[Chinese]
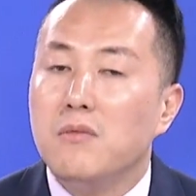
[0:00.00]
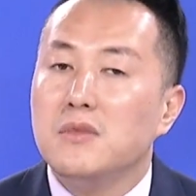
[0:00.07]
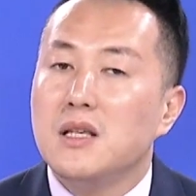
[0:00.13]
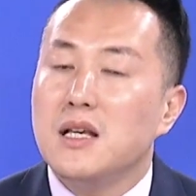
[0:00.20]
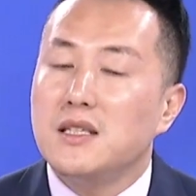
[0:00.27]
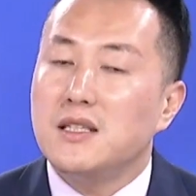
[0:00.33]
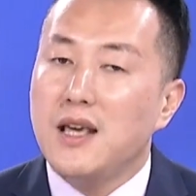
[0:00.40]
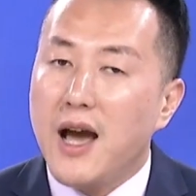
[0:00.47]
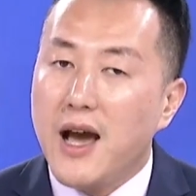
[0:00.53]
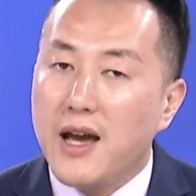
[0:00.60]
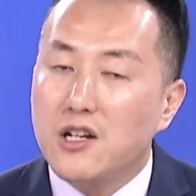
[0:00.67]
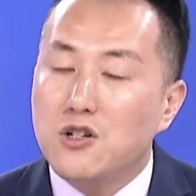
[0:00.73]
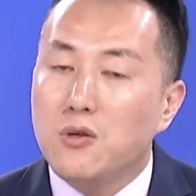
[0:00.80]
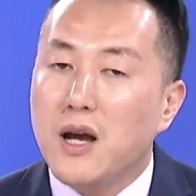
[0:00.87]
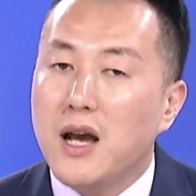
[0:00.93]
在下一
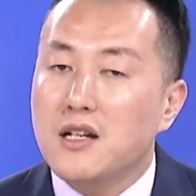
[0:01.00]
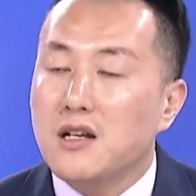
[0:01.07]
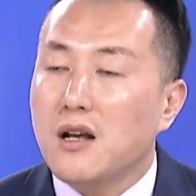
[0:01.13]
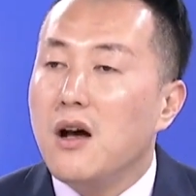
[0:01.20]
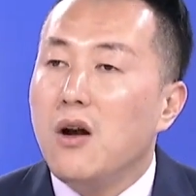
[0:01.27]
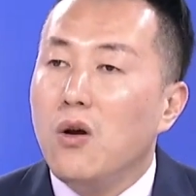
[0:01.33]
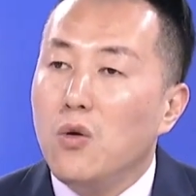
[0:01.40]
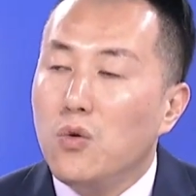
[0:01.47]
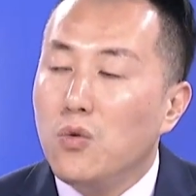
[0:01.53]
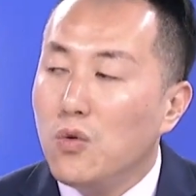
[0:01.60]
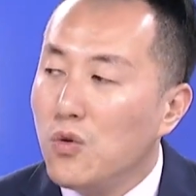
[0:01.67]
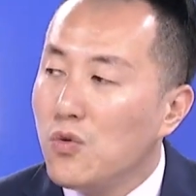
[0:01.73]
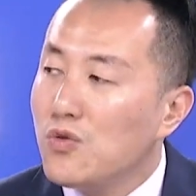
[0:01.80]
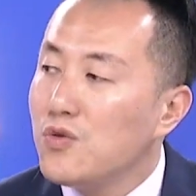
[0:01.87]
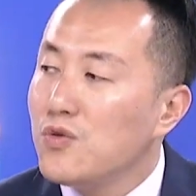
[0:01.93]
周开始陆
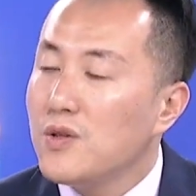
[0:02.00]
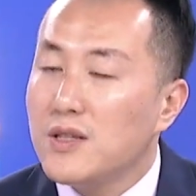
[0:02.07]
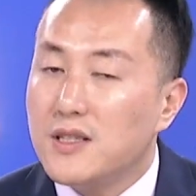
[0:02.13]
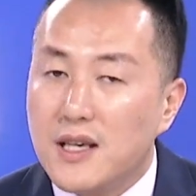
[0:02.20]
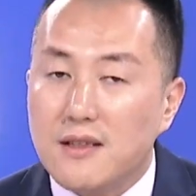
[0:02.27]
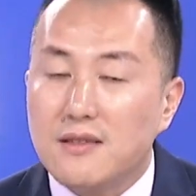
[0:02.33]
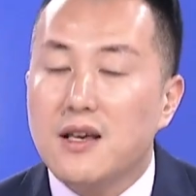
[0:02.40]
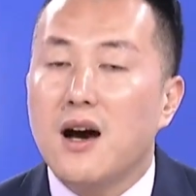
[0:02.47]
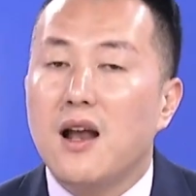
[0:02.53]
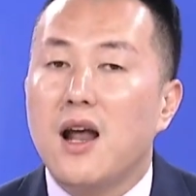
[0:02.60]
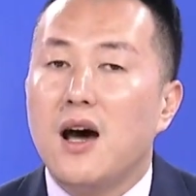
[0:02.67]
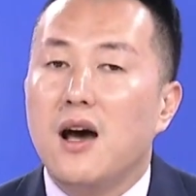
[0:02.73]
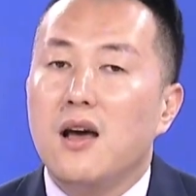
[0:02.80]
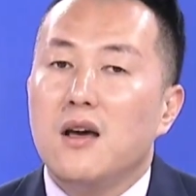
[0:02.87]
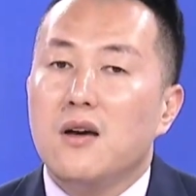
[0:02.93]
陆续续减仓
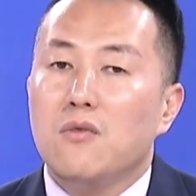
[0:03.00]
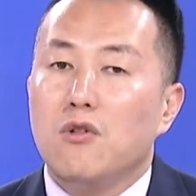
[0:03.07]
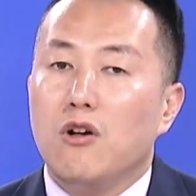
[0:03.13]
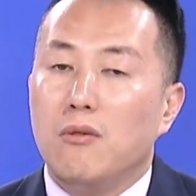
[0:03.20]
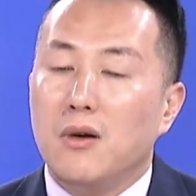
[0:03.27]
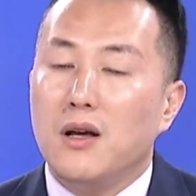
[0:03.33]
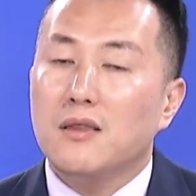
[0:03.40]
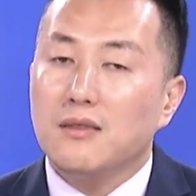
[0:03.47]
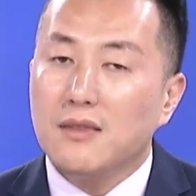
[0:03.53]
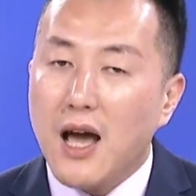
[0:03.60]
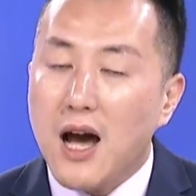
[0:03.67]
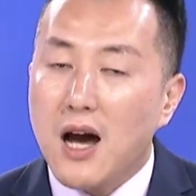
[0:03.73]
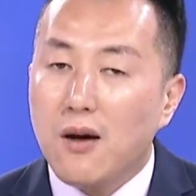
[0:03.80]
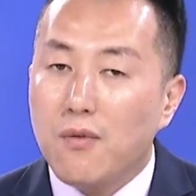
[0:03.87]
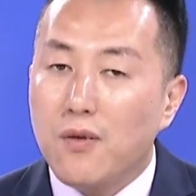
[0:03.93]
了。我们
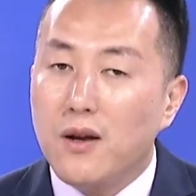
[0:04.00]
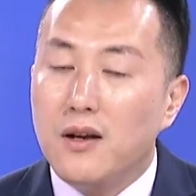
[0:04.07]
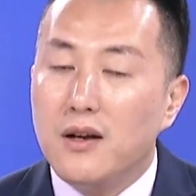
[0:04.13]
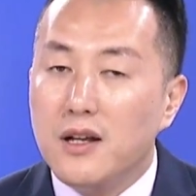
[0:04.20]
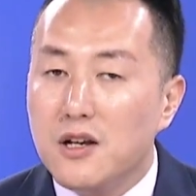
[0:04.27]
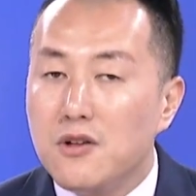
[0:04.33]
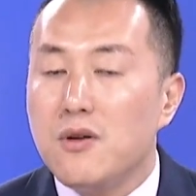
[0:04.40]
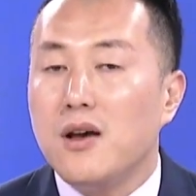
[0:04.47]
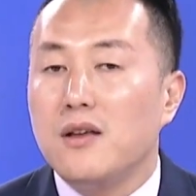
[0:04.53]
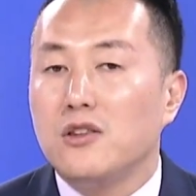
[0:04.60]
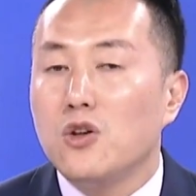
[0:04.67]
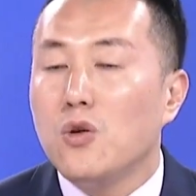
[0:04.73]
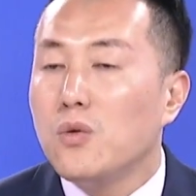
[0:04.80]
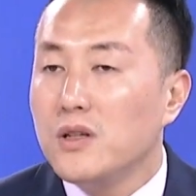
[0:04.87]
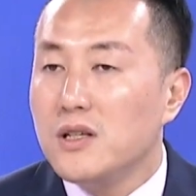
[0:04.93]
大部分利润
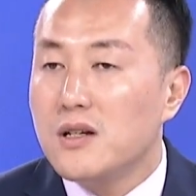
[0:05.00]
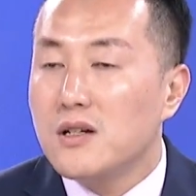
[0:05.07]
都已经